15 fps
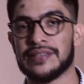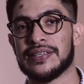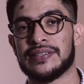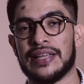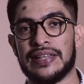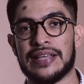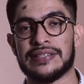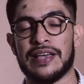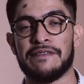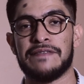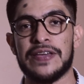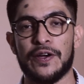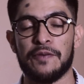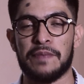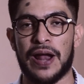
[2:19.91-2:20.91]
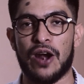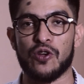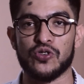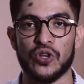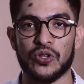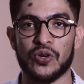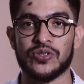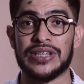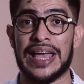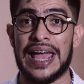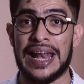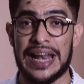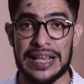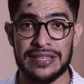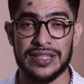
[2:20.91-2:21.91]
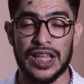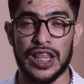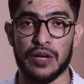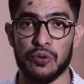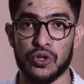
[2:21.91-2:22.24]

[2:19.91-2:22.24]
Y ese es el desafío para nosotros en este